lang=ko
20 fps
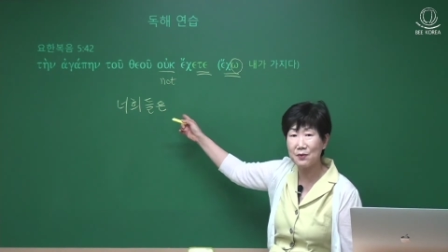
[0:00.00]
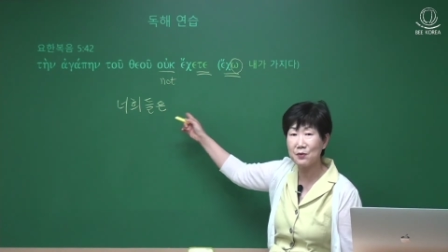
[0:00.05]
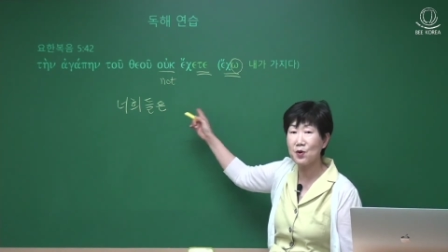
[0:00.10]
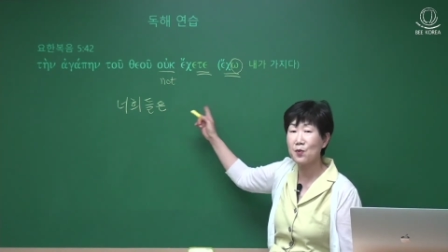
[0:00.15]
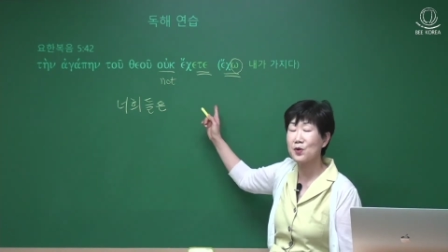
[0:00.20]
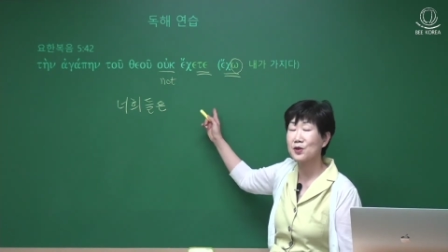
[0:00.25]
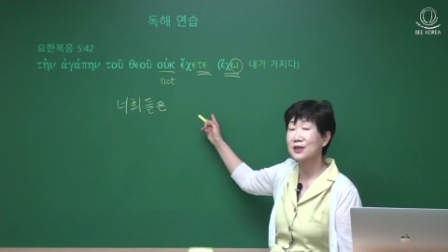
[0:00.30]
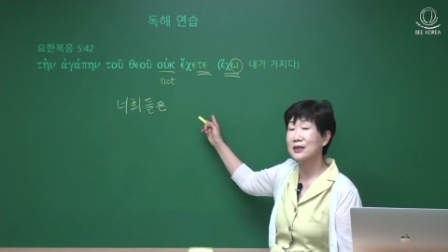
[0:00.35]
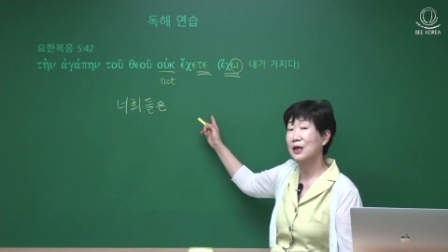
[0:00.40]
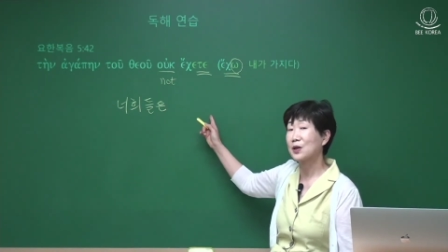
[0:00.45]

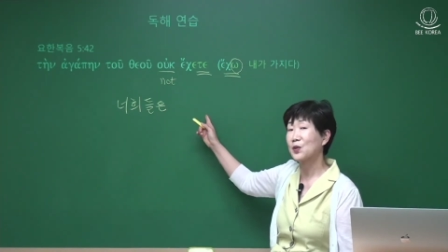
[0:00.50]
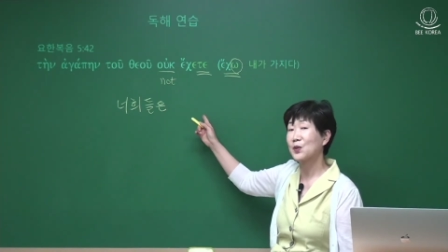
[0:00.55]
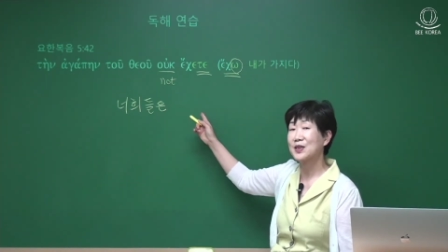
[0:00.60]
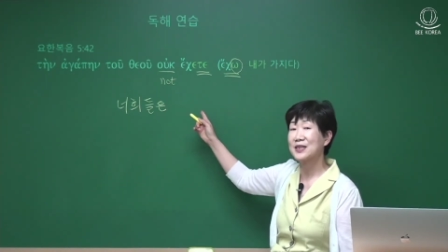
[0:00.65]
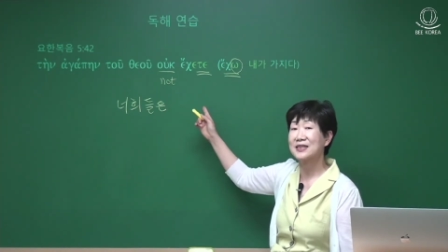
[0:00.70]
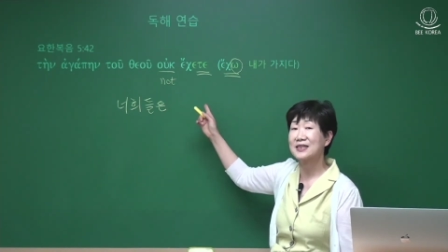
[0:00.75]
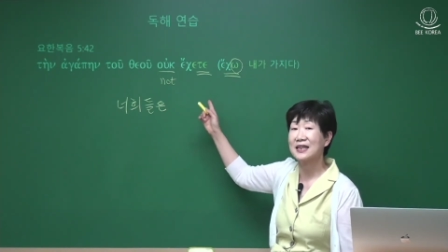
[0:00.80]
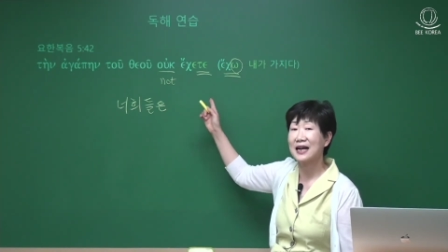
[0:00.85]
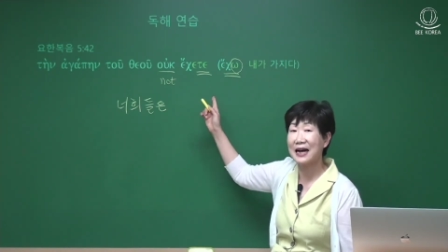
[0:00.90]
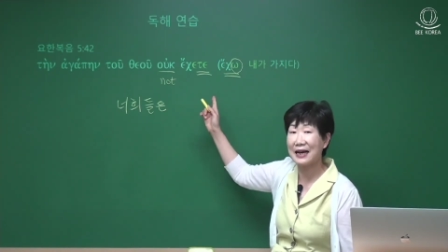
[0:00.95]
뭐뭐를 갖고
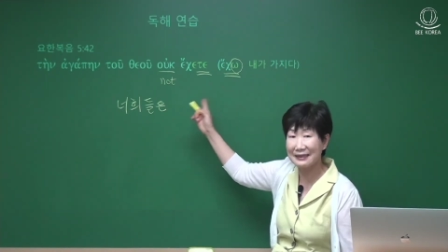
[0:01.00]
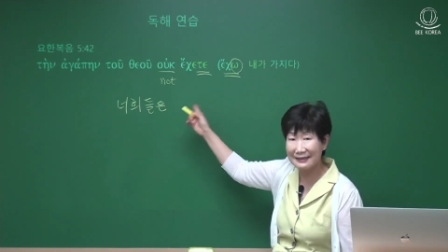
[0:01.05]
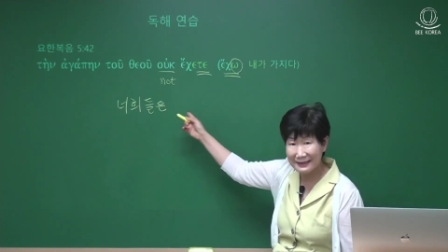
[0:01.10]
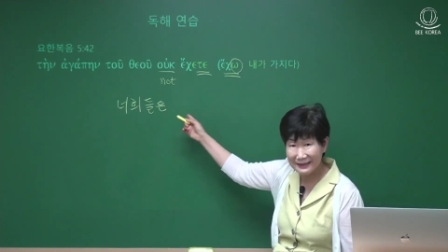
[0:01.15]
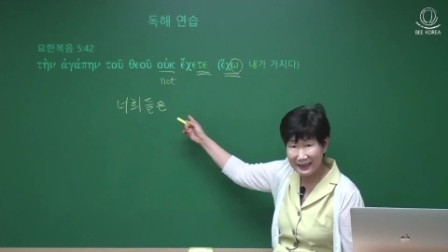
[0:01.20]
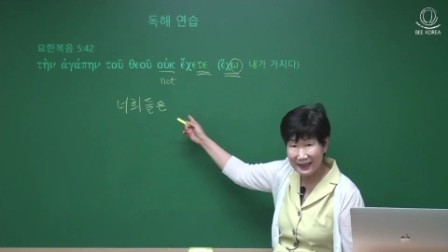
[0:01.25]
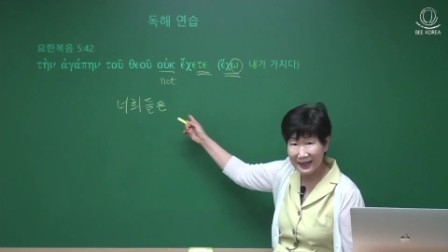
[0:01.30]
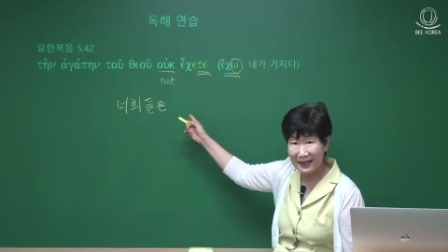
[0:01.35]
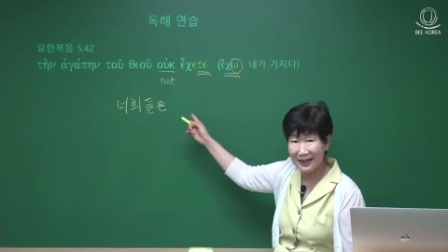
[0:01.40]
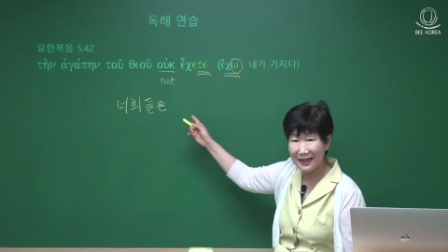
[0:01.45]
있지
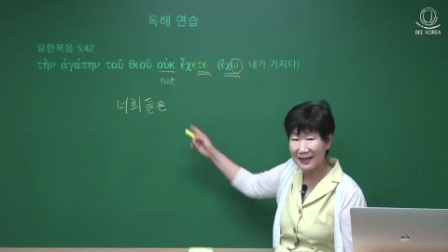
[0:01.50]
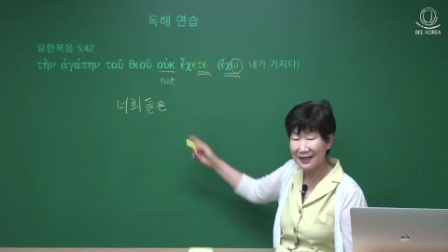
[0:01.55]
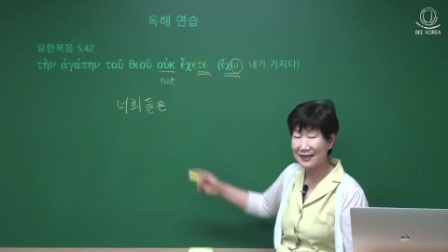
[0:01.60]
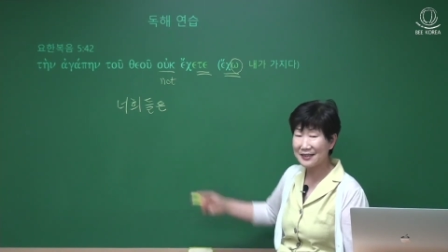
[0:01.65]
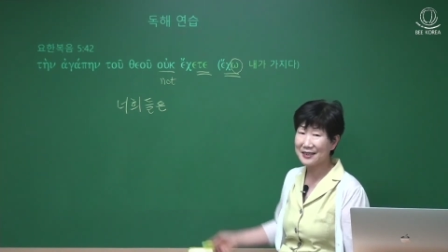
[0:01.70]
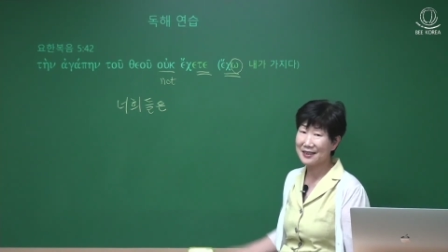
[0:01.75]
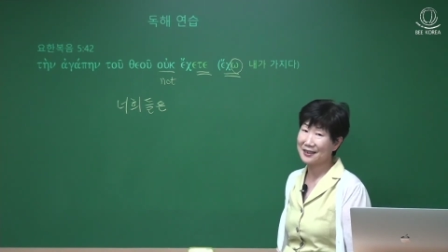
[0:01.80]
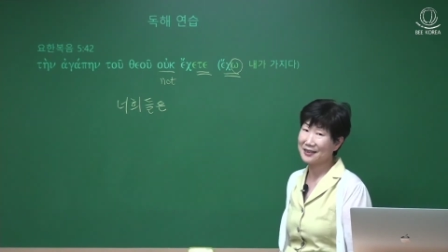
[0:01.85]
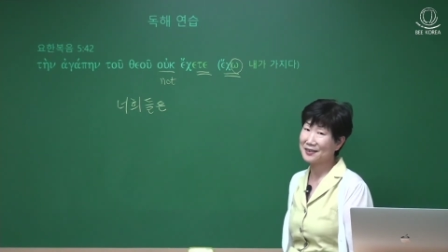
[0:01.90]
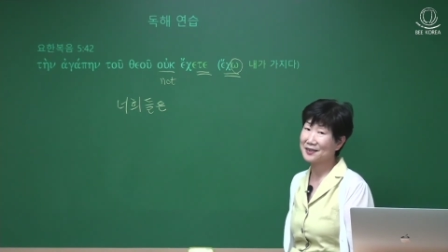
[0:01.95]
않다.
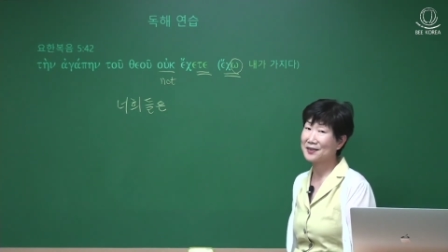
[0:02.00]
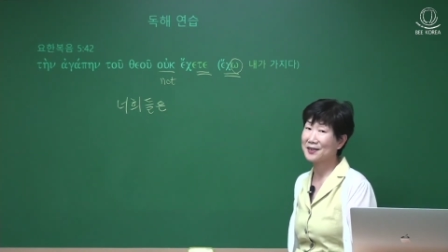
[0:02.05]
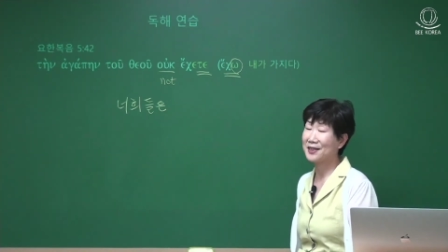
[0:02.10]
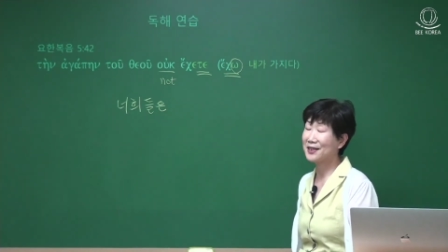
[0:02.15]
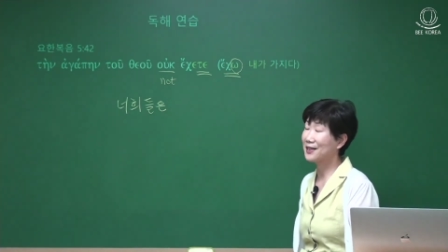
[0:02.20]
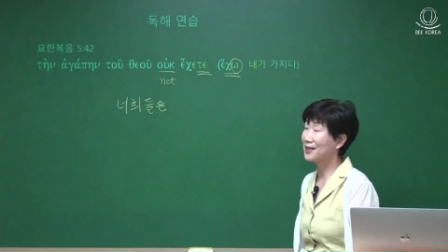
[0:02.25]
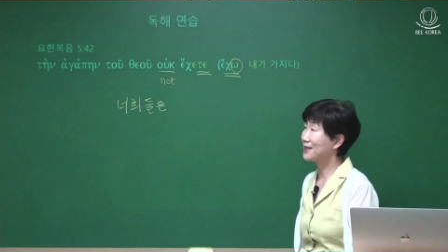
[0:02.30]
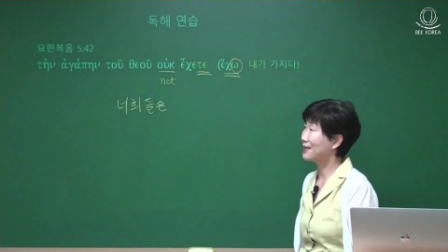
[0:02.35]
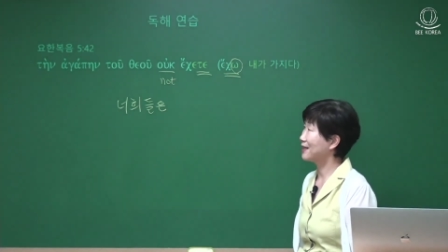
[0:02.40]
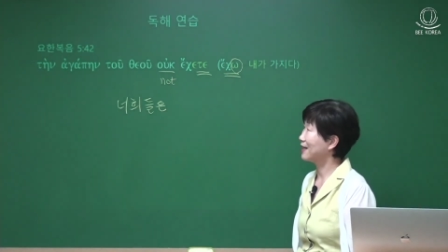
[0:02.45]
네, 그렇게
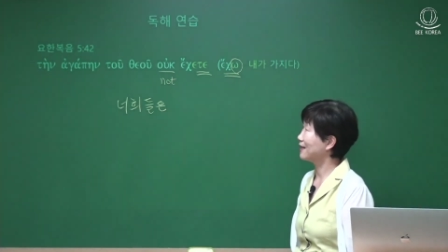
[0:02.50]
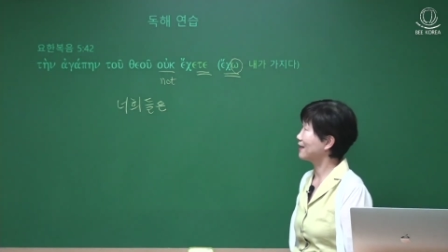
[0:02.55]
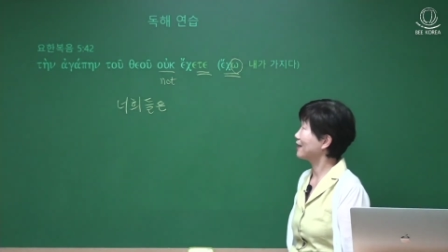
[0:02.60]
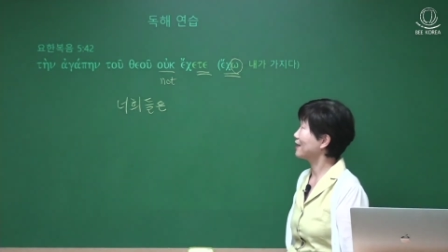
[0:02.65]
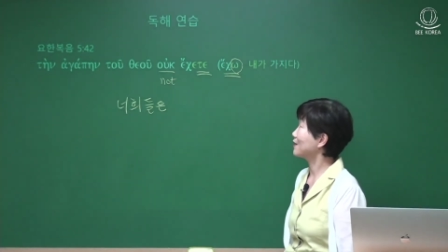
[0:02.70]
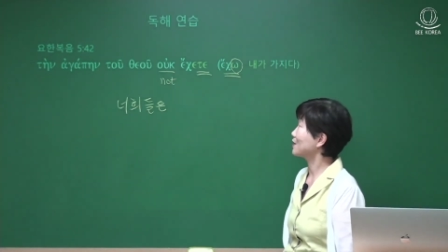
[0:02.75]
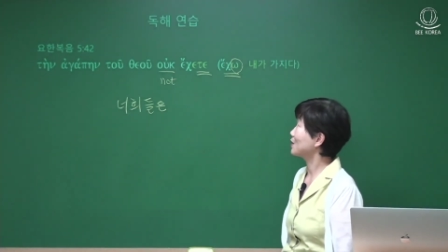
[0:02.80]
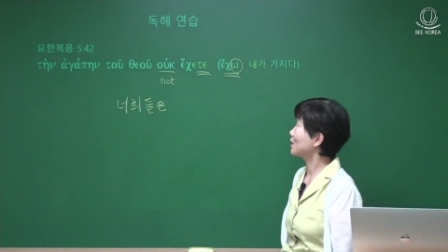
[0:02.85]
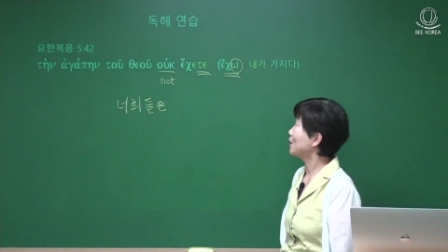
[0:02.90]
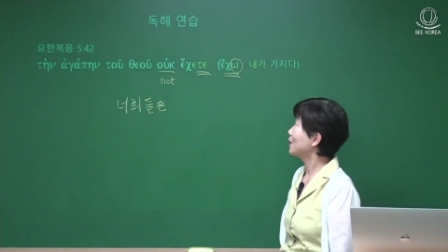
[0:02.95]
얘기를 해야
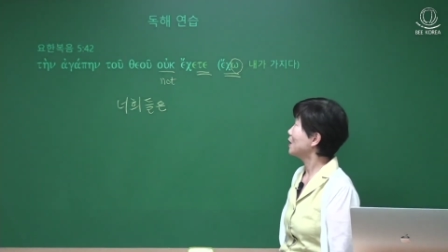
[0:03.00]
되겠죠.